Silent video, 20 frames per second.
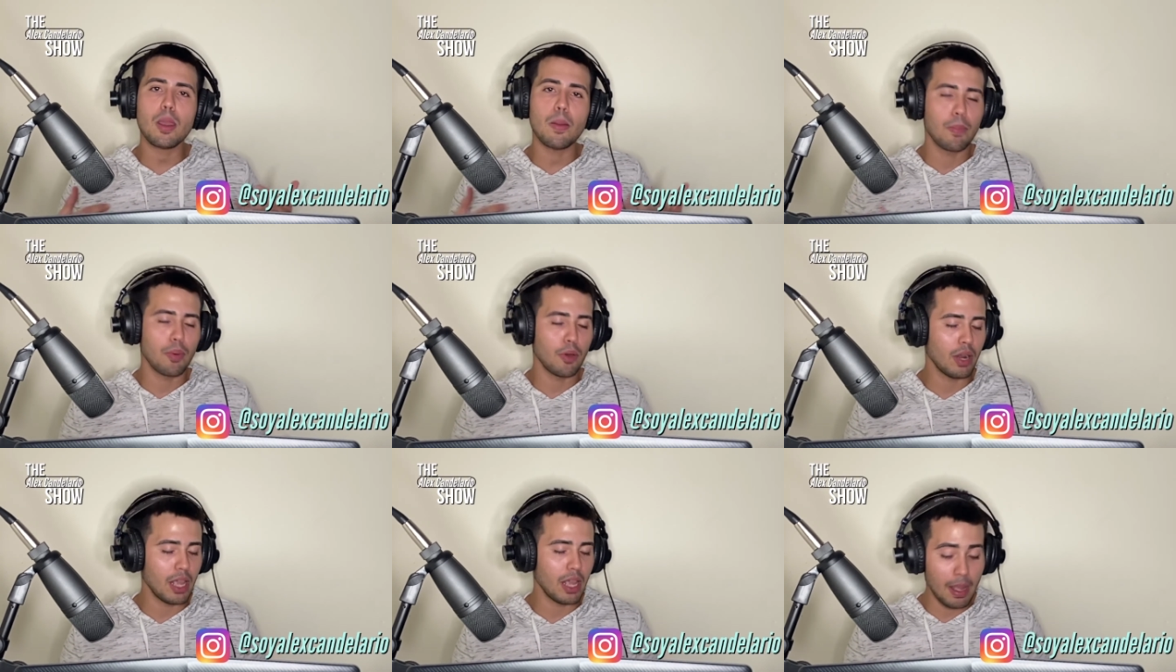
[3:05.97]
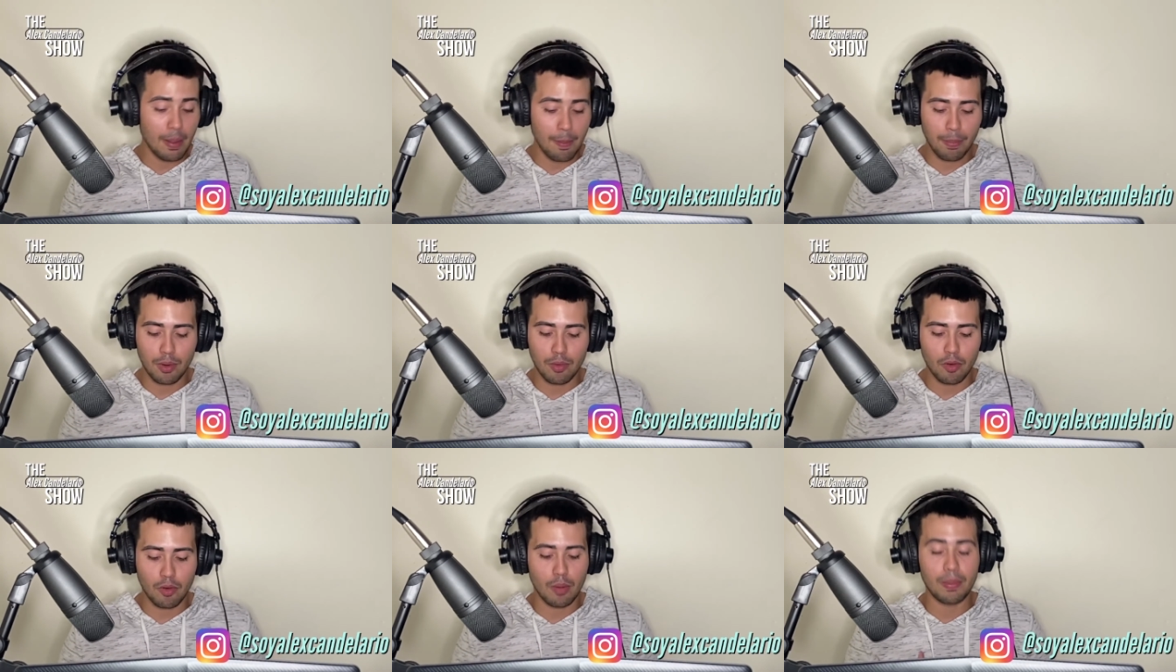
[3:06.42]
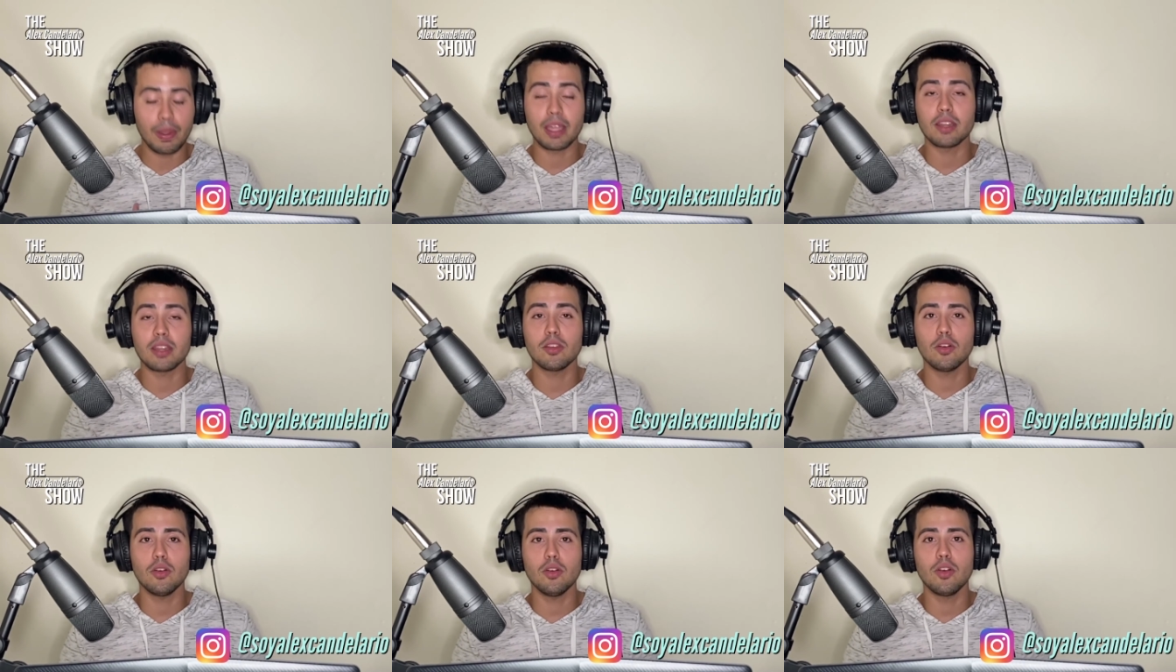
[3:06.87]
Por ejemplo,
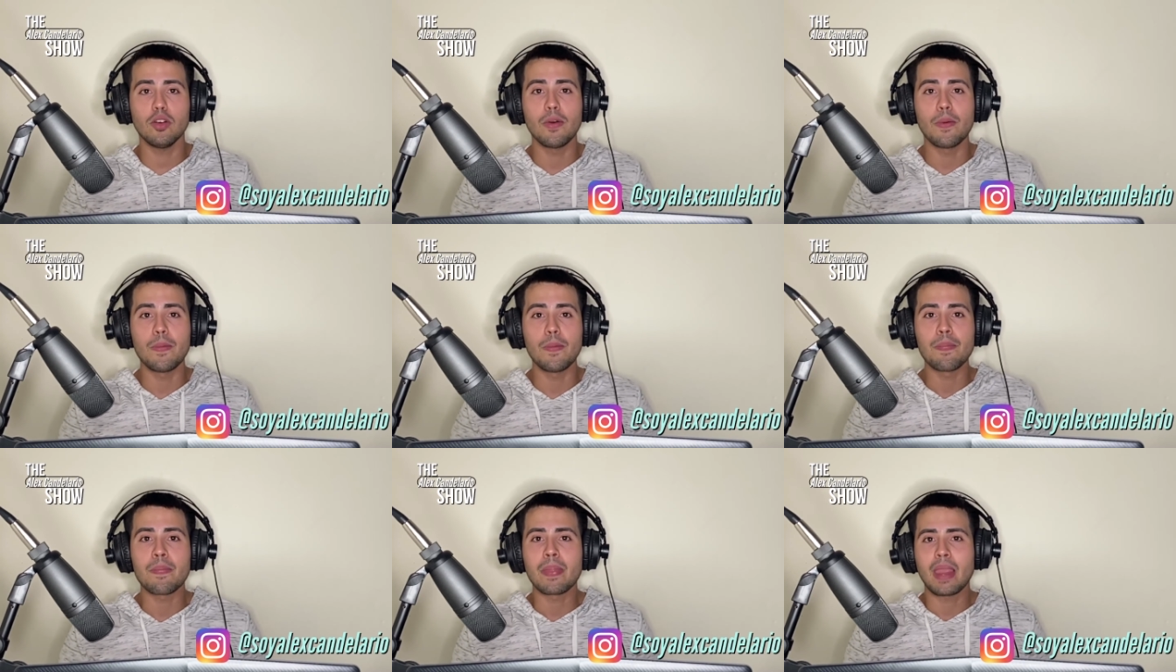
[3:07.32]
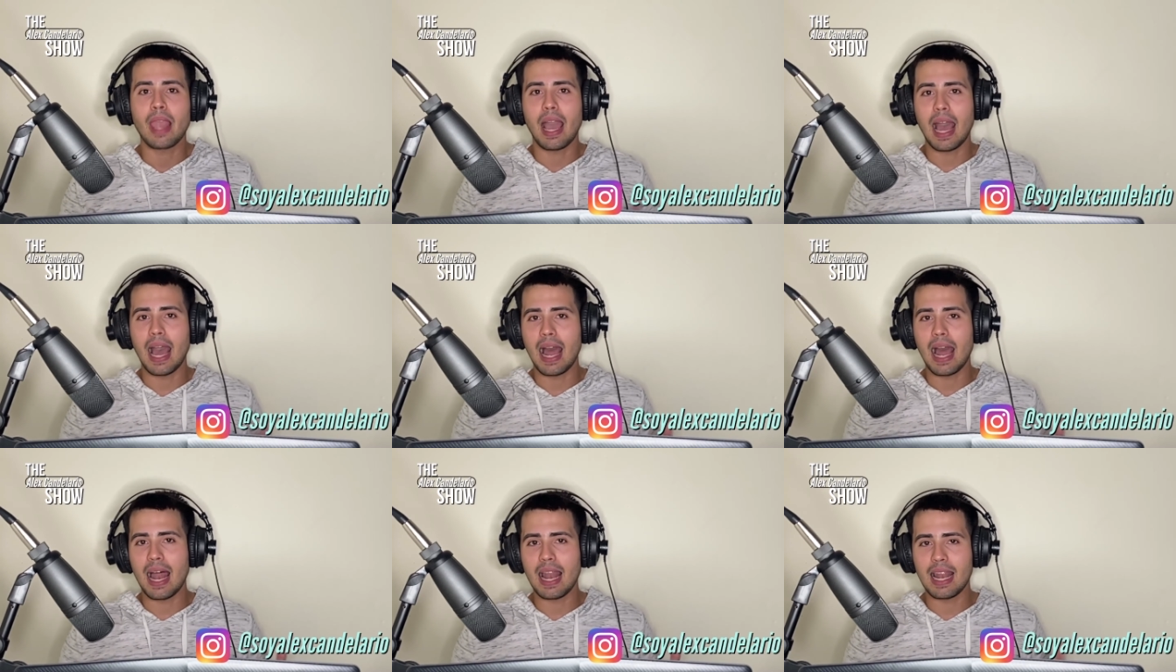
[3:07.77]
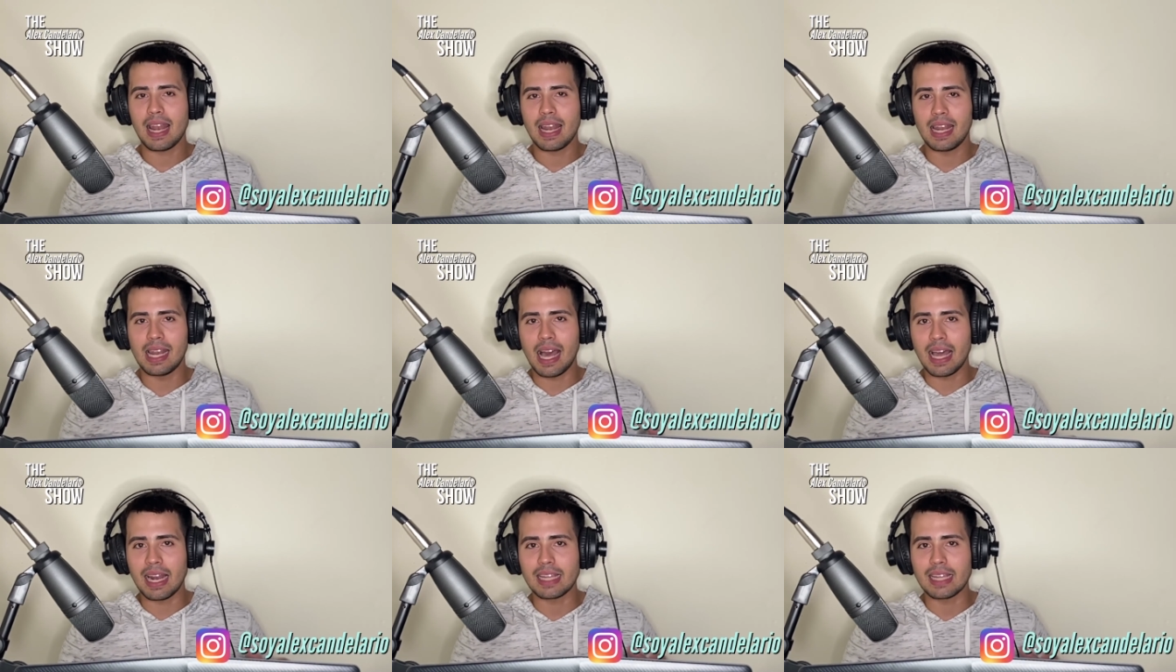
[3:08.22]
volviendo a
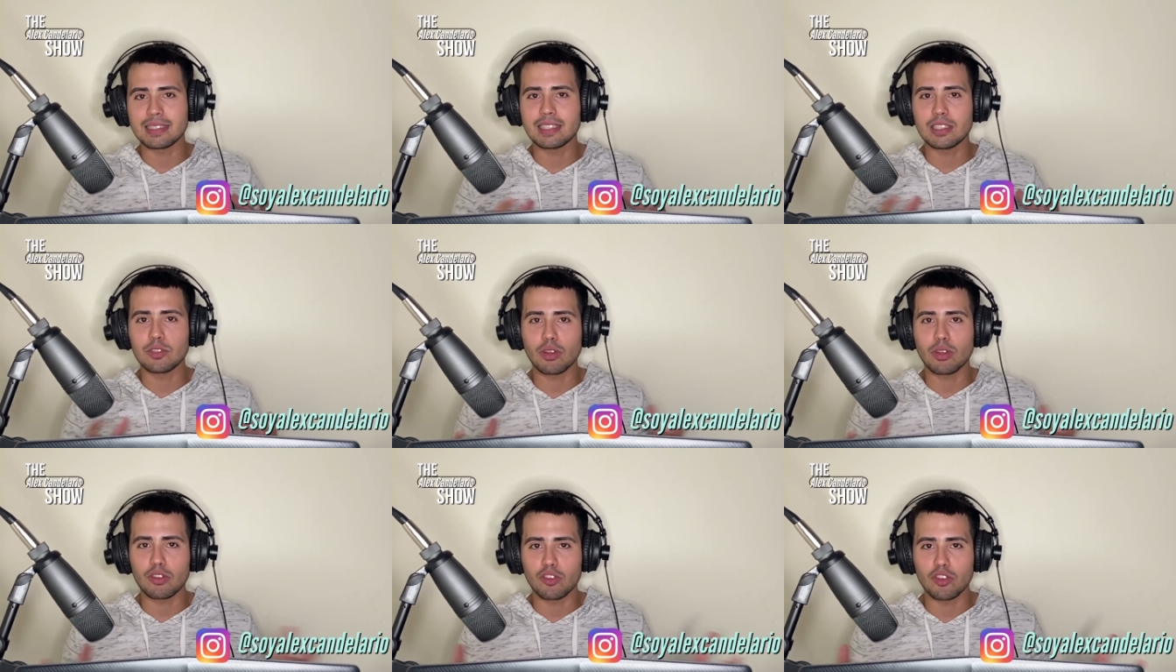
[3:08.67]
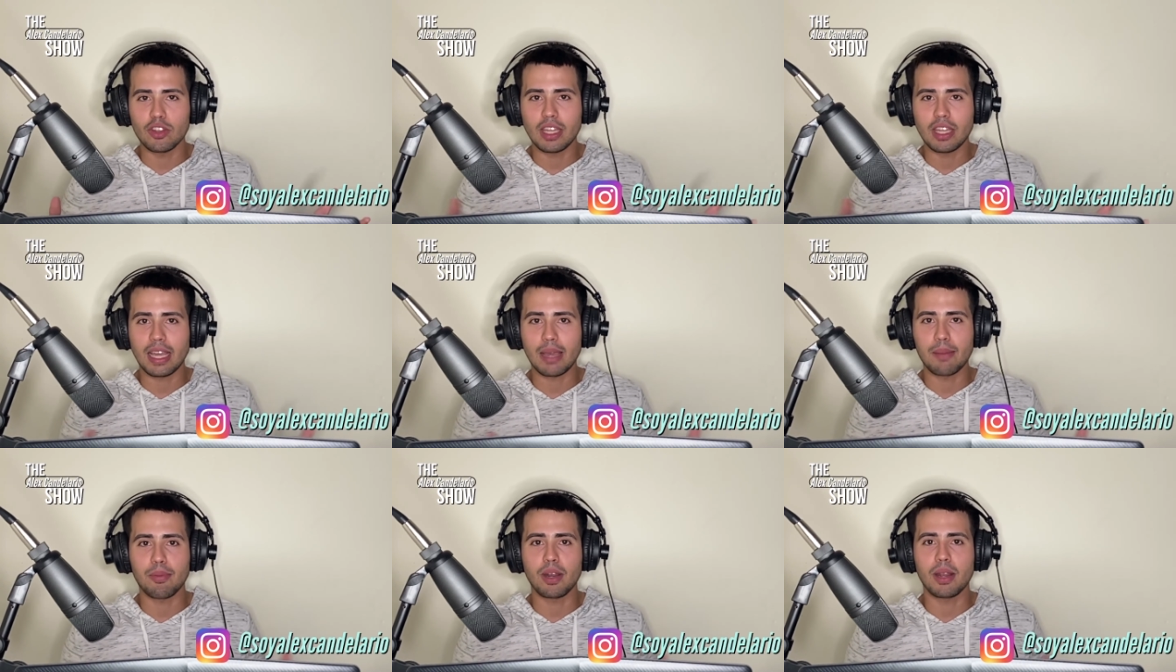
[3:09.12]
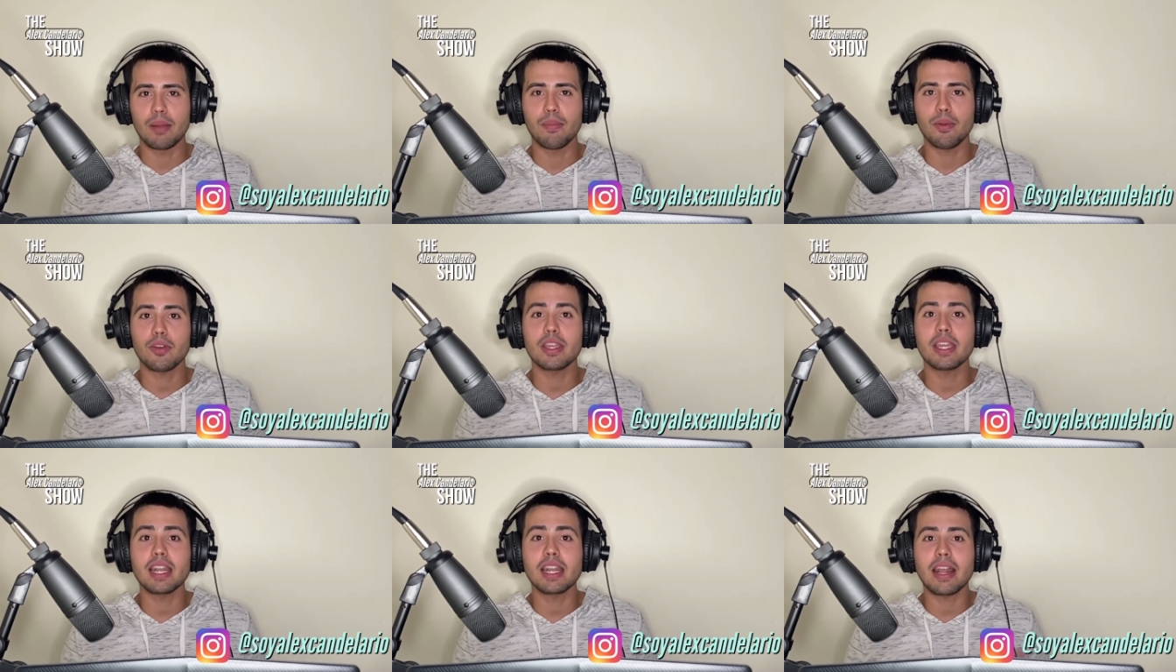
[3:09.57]
la situación de que, por
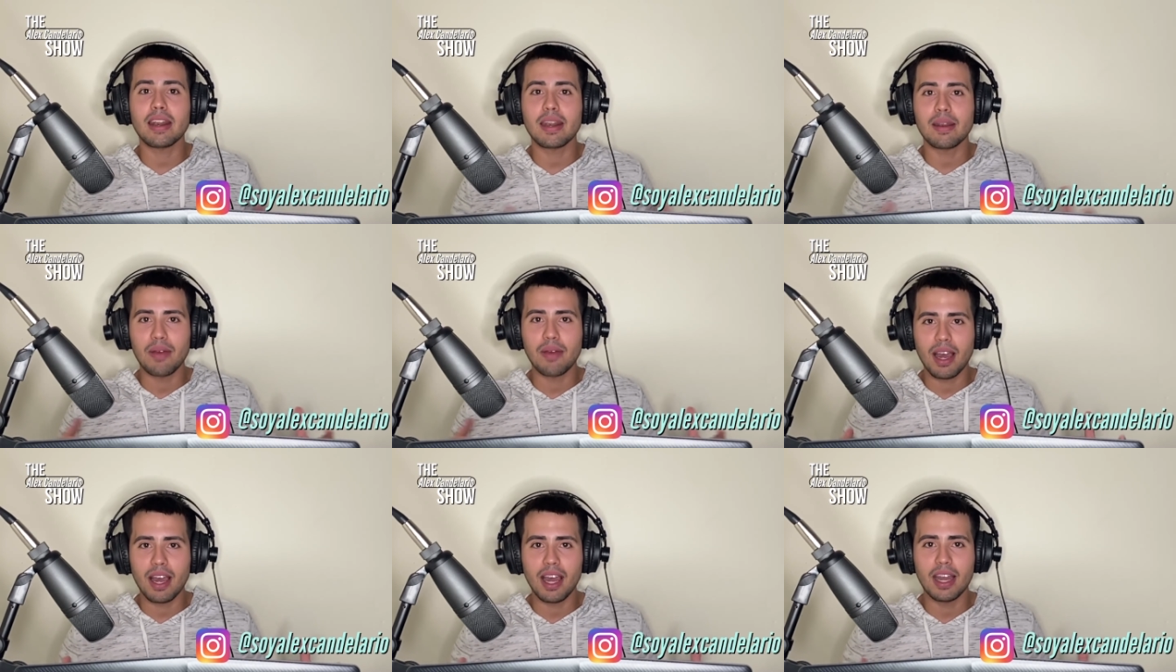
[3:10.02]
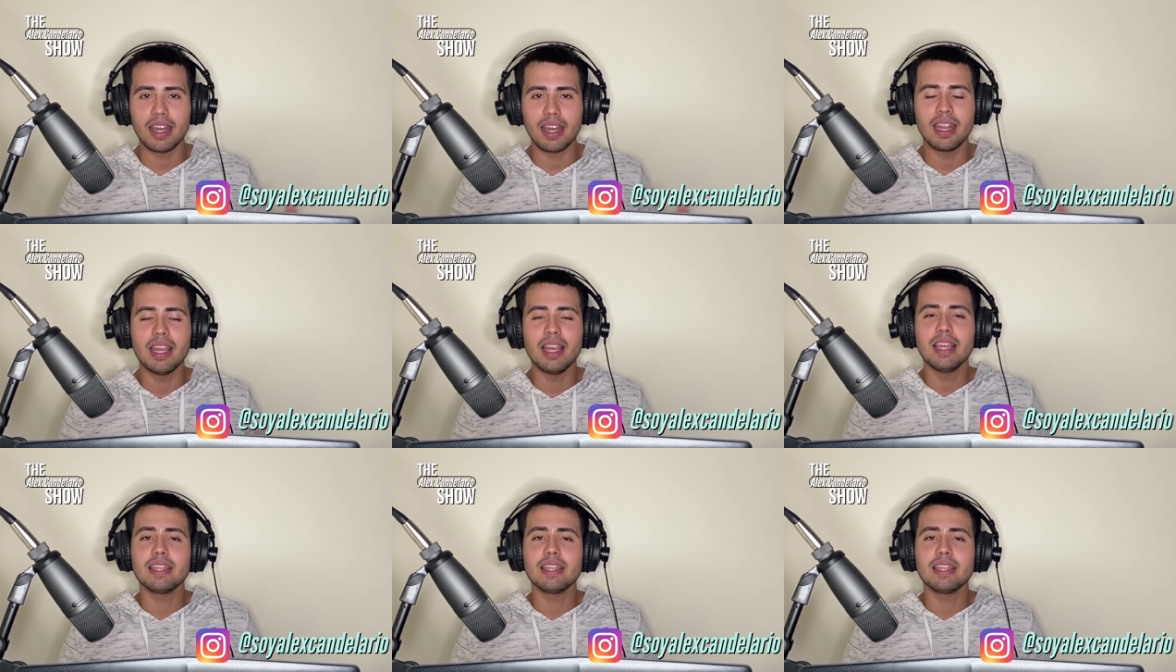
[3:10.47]
ejemplo, quieras rebajar,